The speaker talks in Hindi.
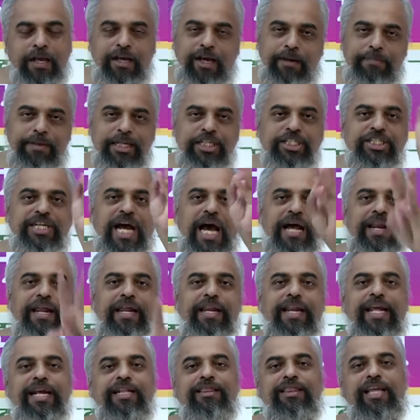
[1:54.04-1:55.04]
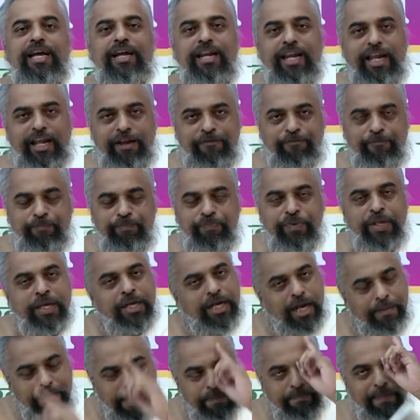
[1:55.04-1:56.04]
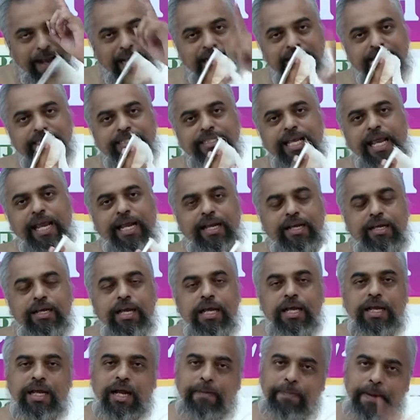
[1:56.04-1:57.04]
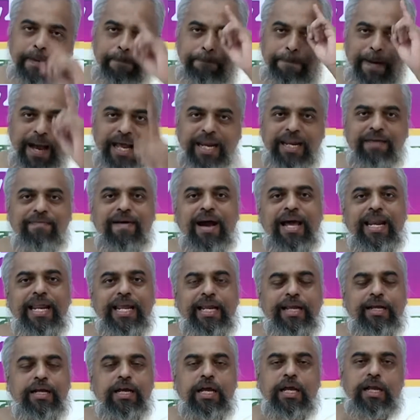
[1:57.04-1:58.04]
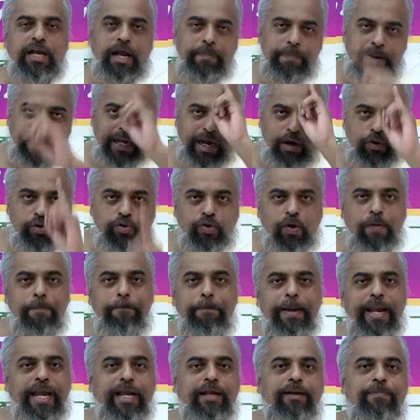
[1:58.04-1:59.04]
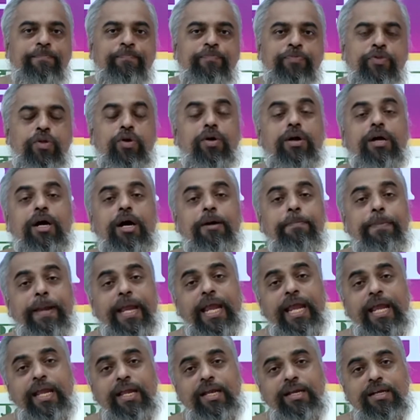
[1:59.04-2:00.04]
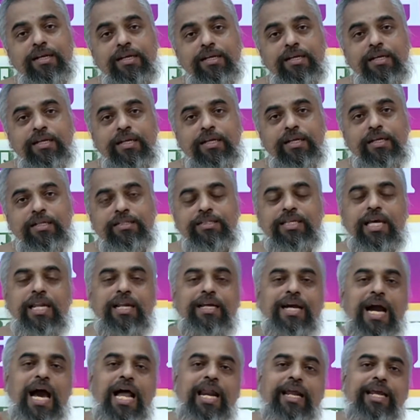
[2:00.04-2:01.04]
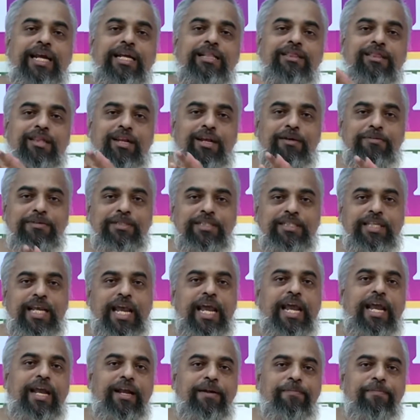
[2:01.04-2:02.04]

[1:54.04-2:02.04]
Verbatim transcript: कभी शारीरिक तकलीफ कभी मानसिक कभी पारिवारिक कभी कौटुंबिक तो कभी सरकार की तरफ से